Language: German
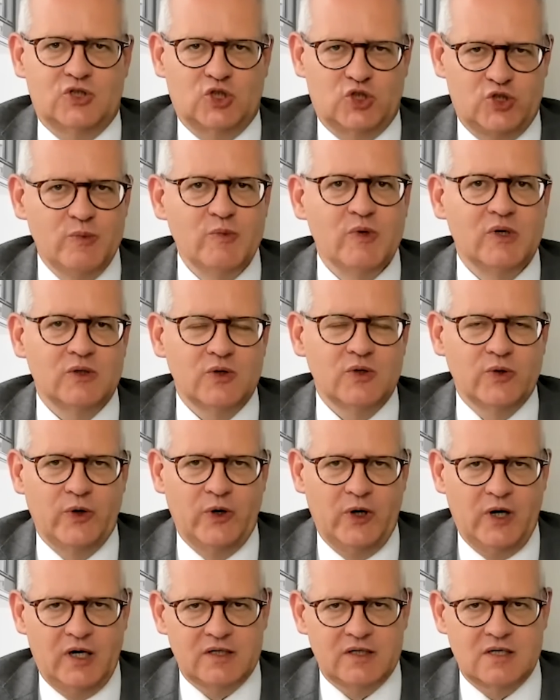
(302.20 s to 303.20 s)
Stimmen
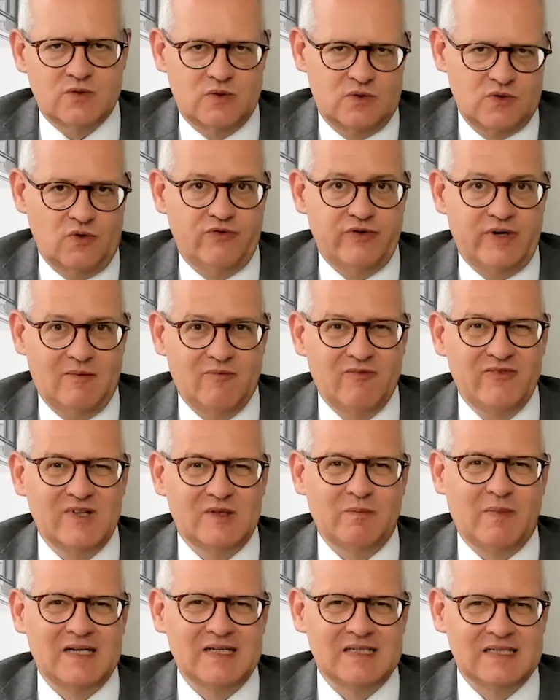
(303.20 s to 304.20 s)
gehört. Also insofern
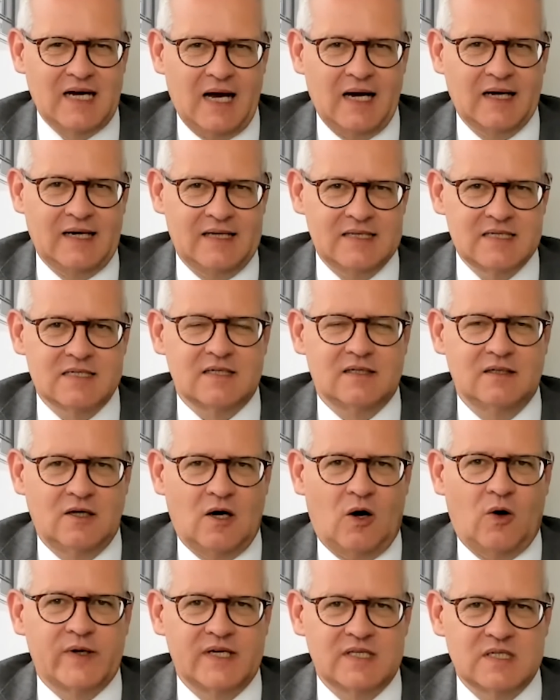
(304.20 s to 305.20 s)
wird man da ganz
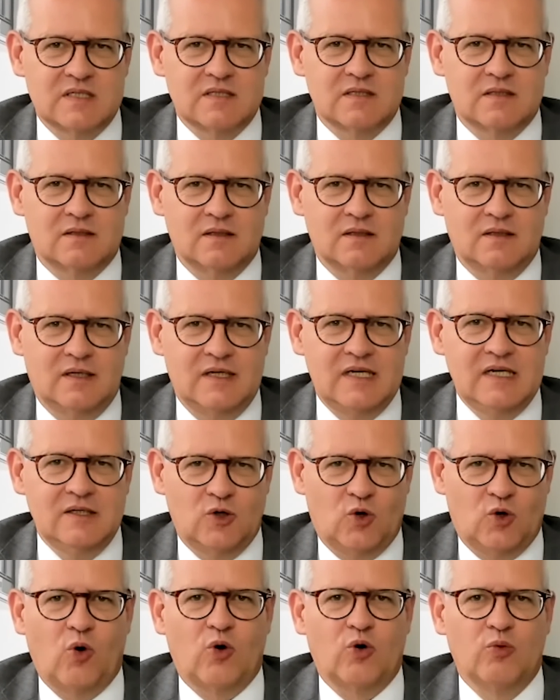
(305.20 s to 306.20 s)
genau jetzt äh,
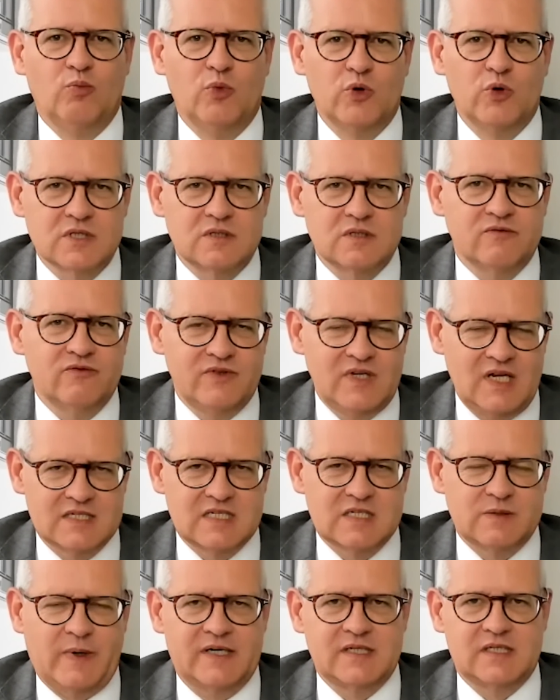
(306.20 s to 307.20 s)
hingucken müssen, wie
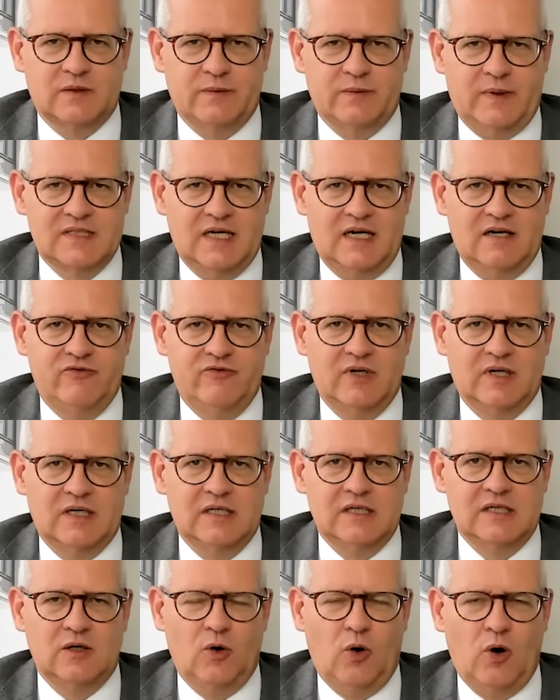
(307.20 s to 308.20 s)
das zweite Quartal
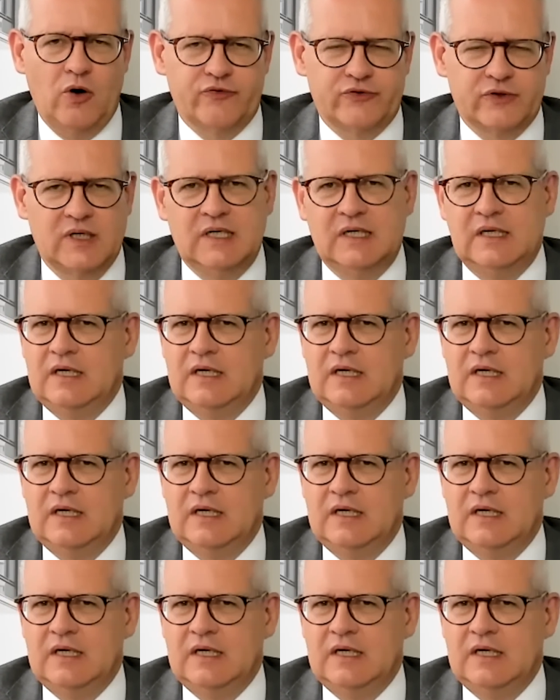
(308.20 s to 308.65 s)
wirklich läuft.